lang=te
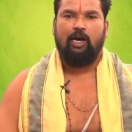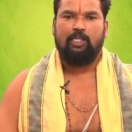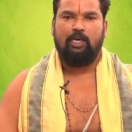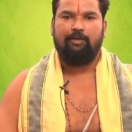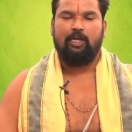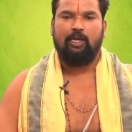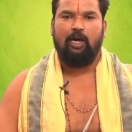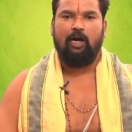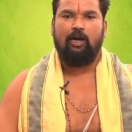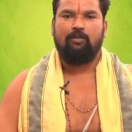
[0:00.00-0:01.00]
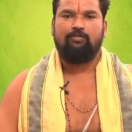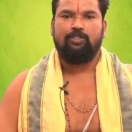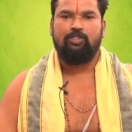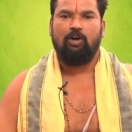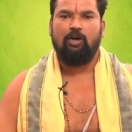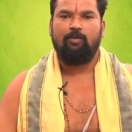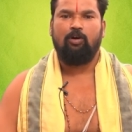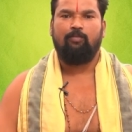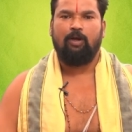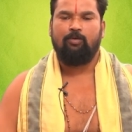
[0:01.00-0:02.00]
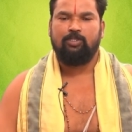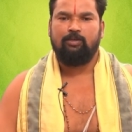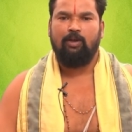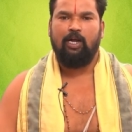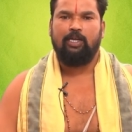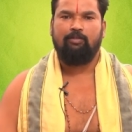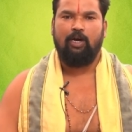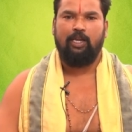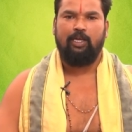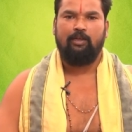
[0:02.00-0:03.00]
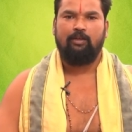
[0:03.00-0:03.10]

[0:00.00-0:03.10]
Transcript: అదేవిధంగా ఉద్యోగంలో ప్రమోషన్ లాంటివి కానీ